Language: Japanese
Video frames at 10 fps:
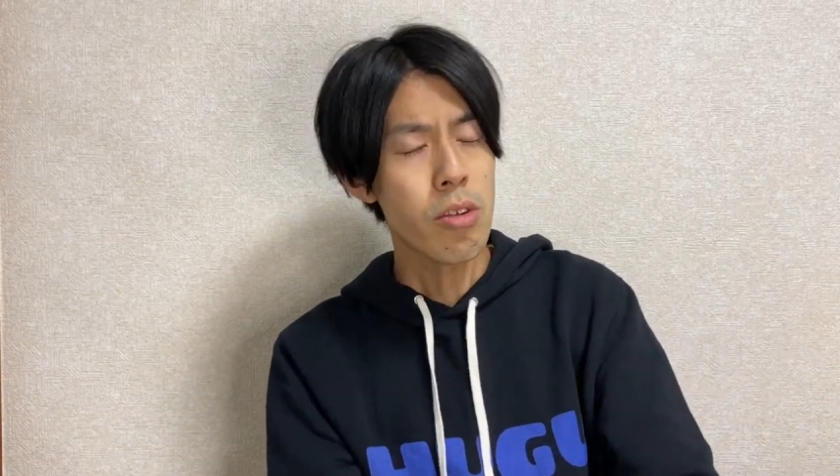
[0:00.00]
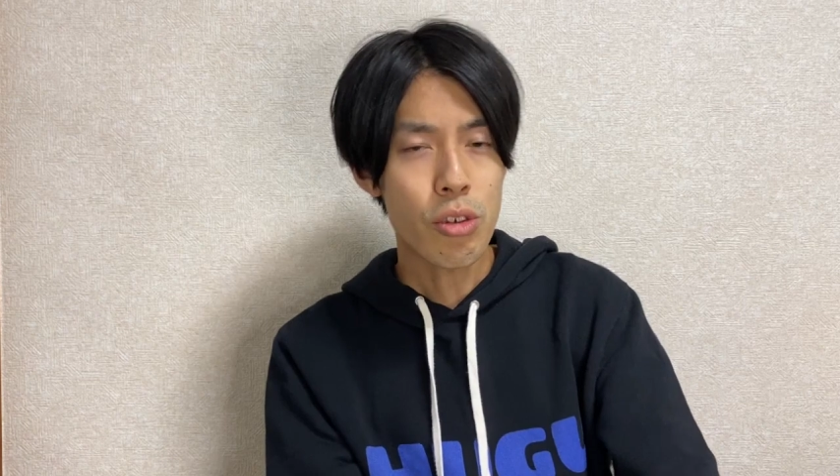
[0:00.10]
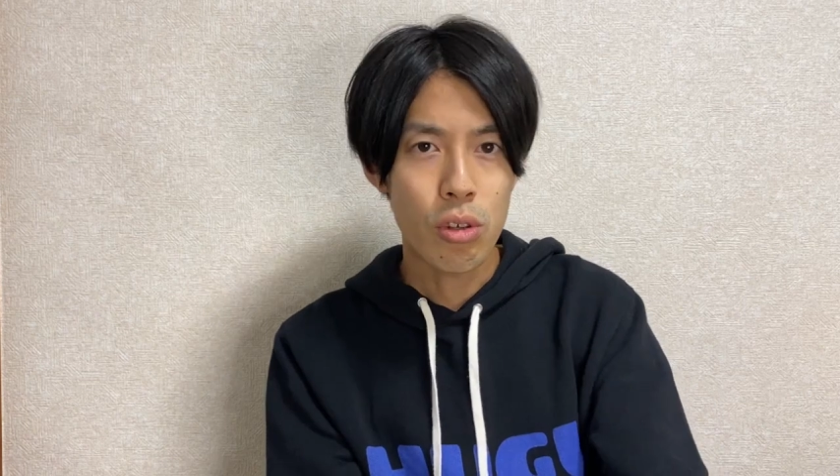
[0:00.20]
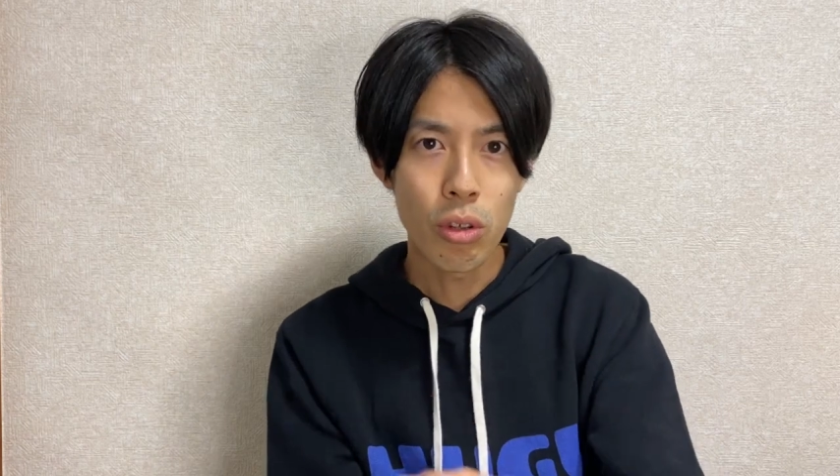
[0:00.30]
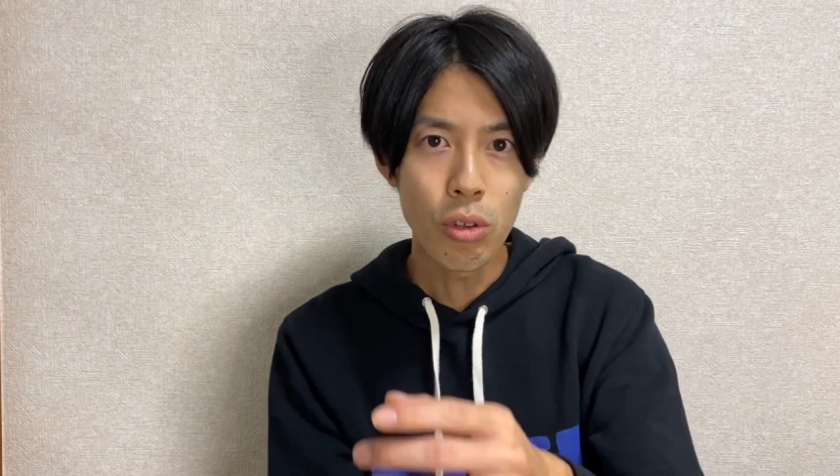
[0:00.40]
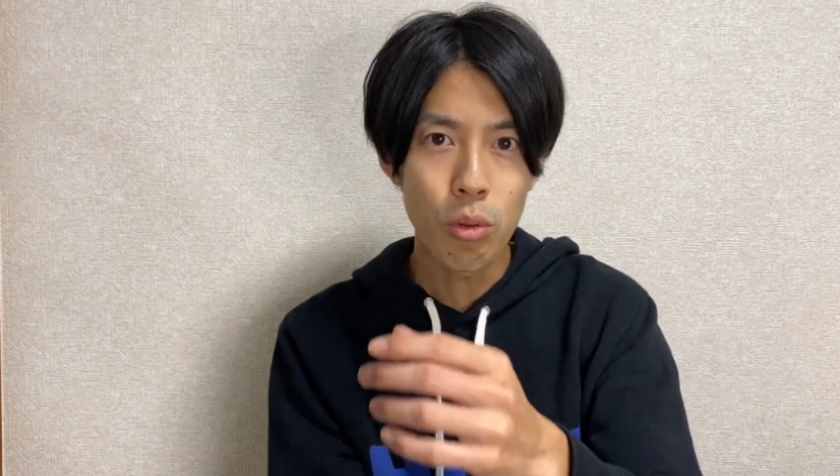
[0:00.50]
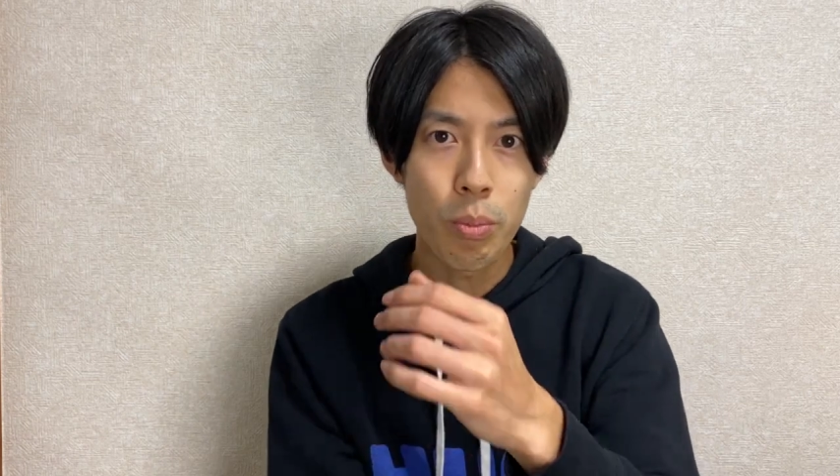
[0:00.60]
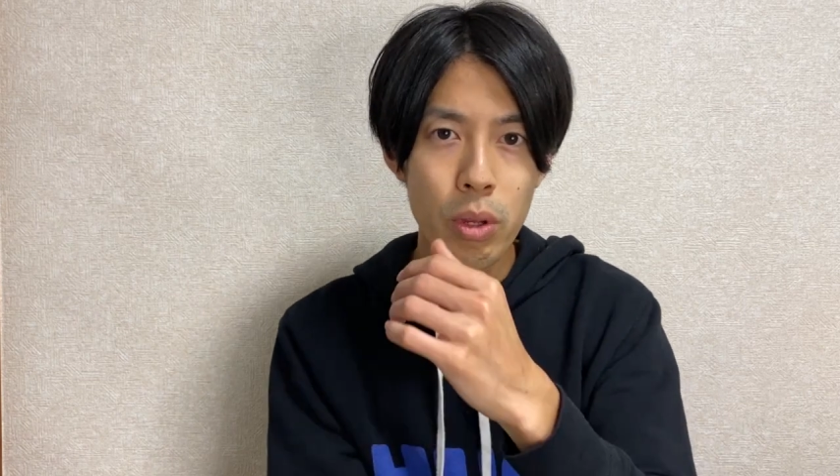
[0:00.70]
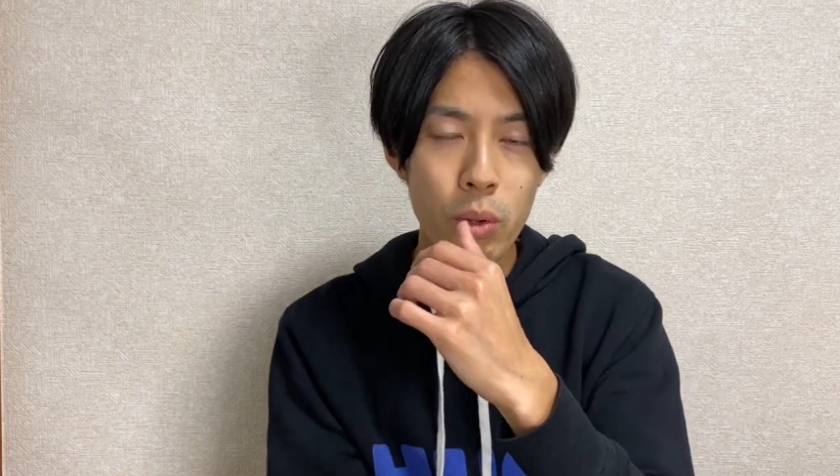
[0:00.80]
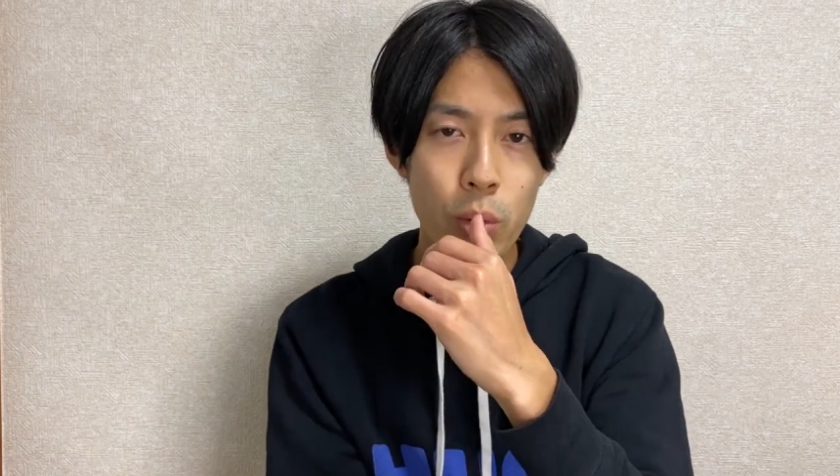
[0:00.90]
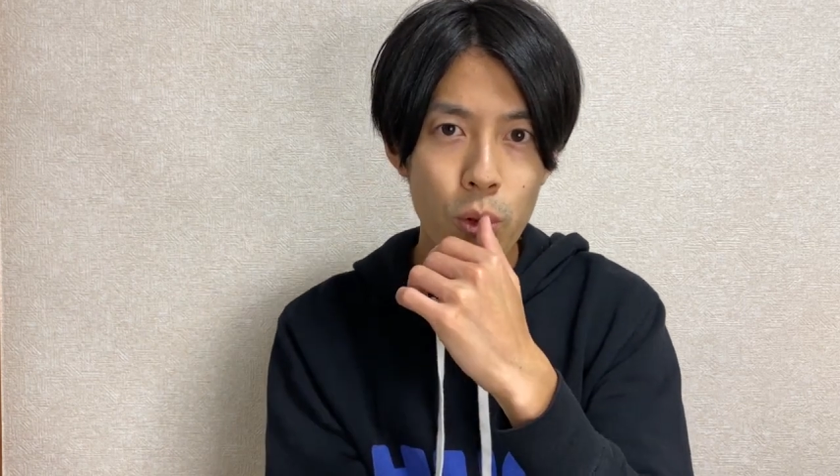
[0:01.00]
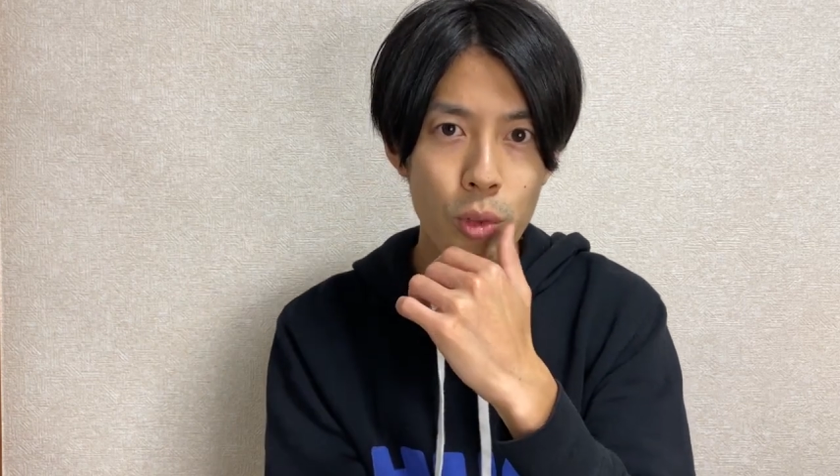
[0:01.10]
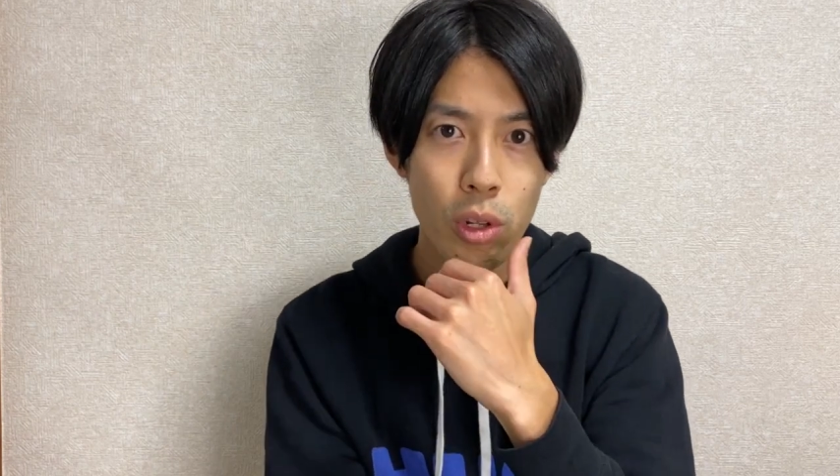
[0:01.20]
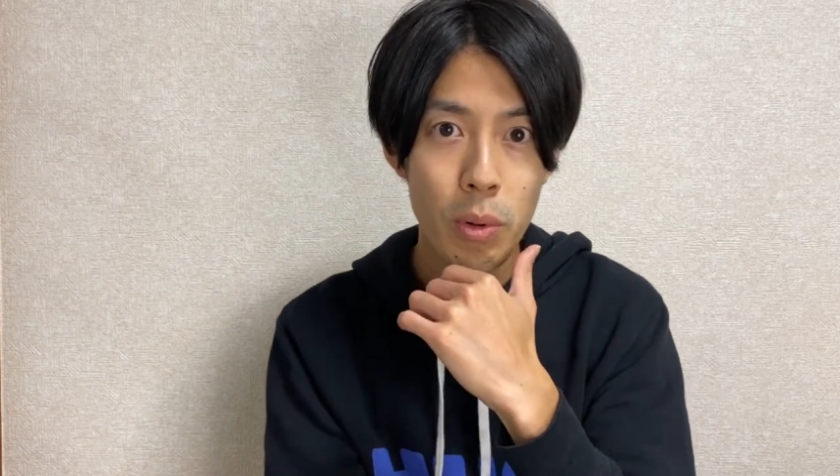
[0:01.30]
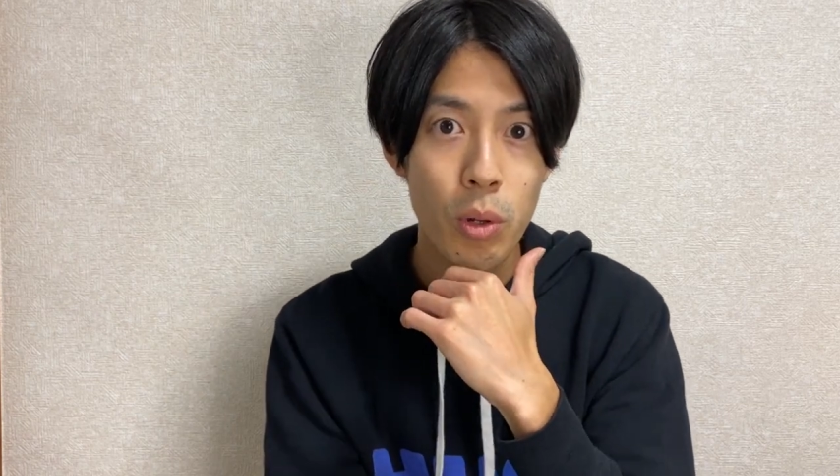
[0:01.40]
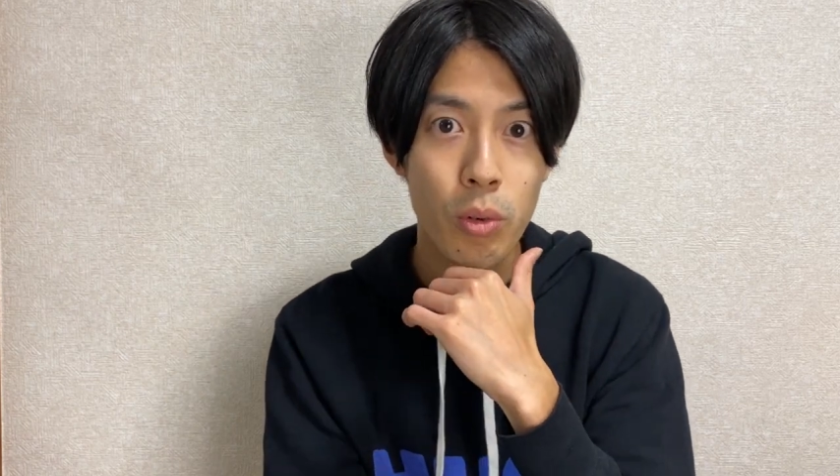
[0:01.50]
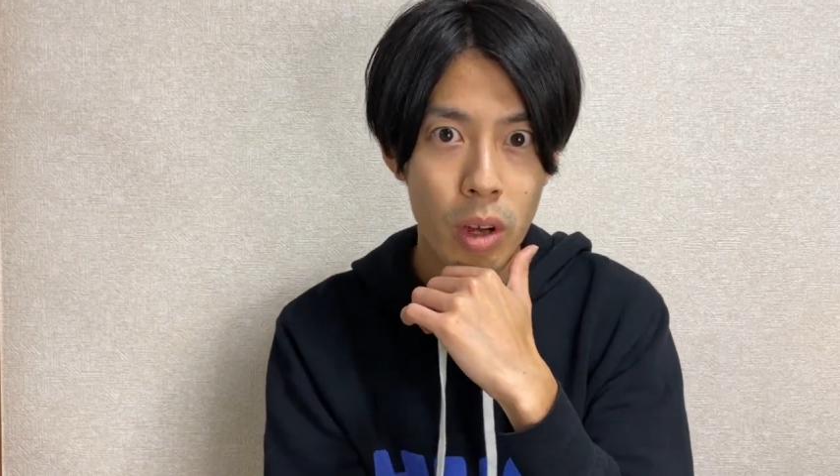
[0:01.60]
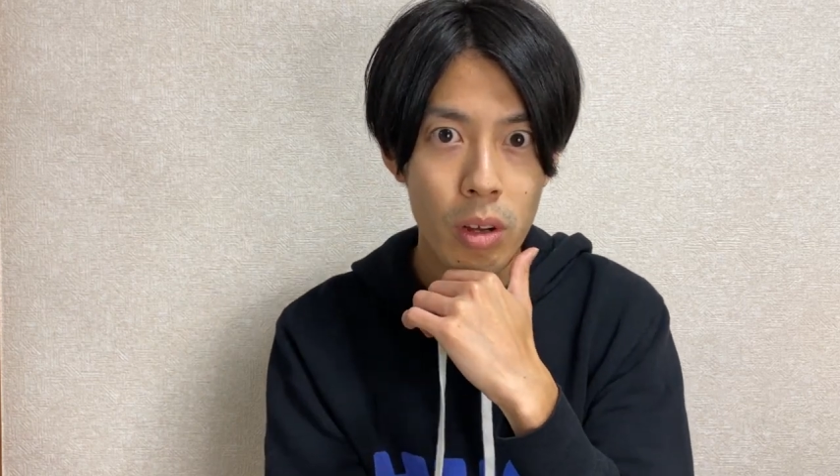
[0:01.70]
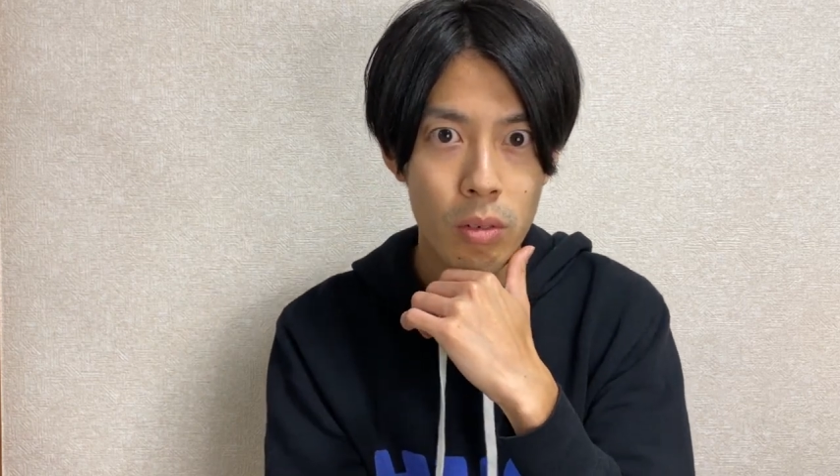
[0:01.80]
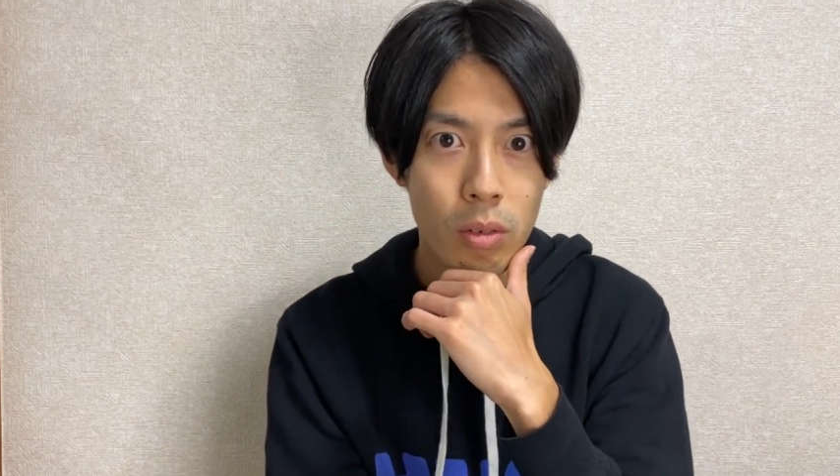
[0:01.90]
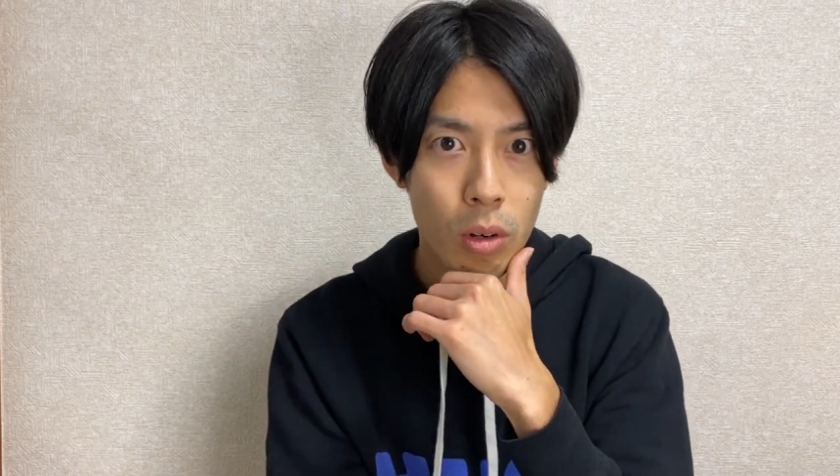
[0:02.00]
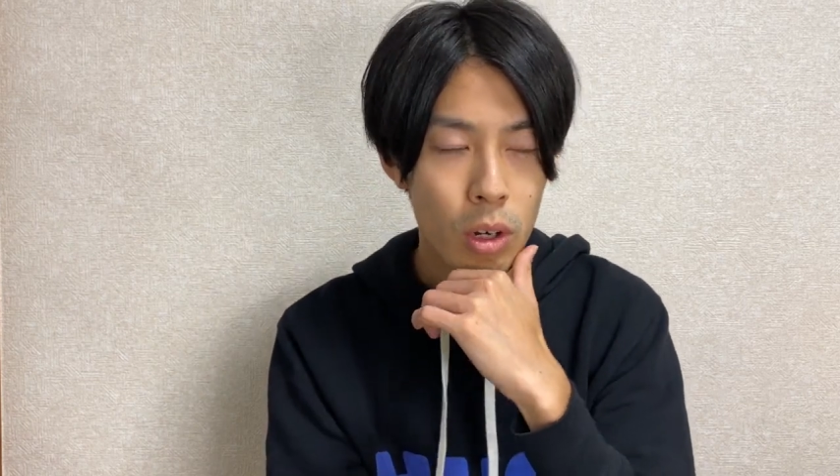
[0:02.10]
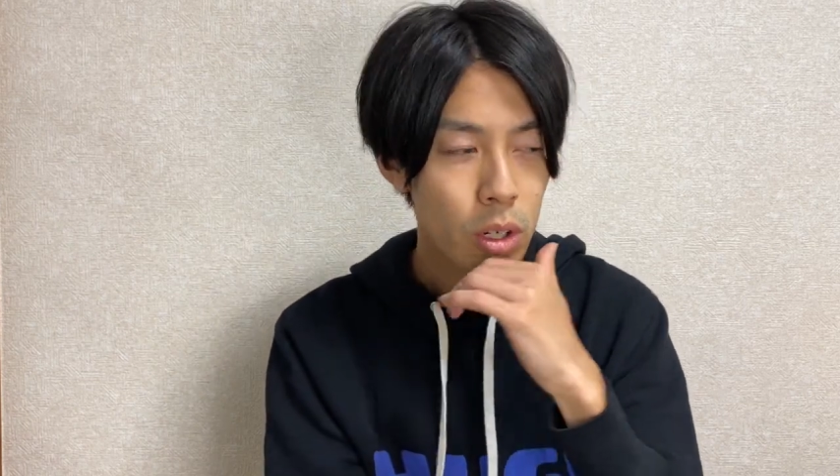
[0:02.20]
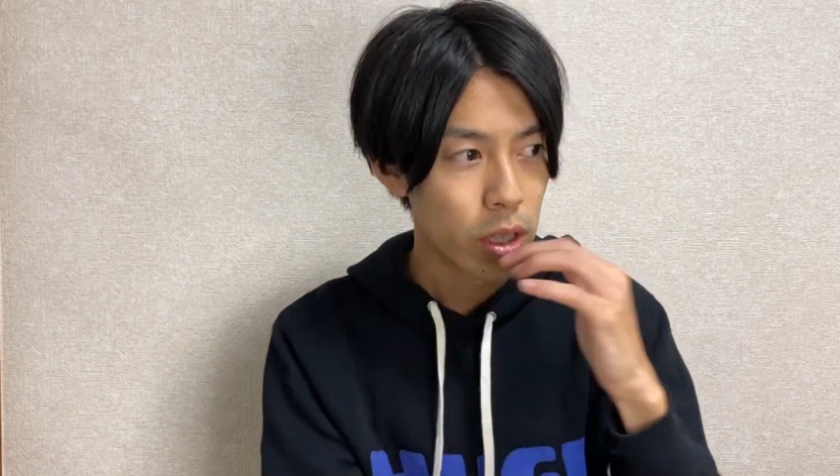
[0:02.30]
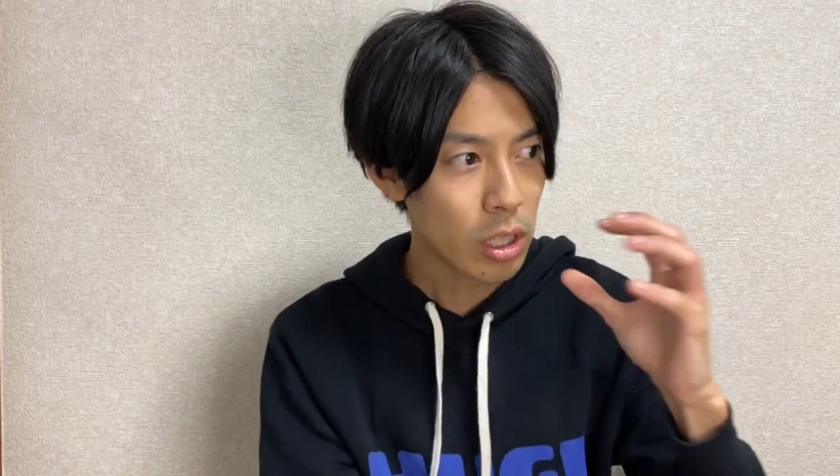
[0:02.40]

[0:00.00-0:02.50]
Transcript: え、じゃちゃんと勉強すればよくないうん。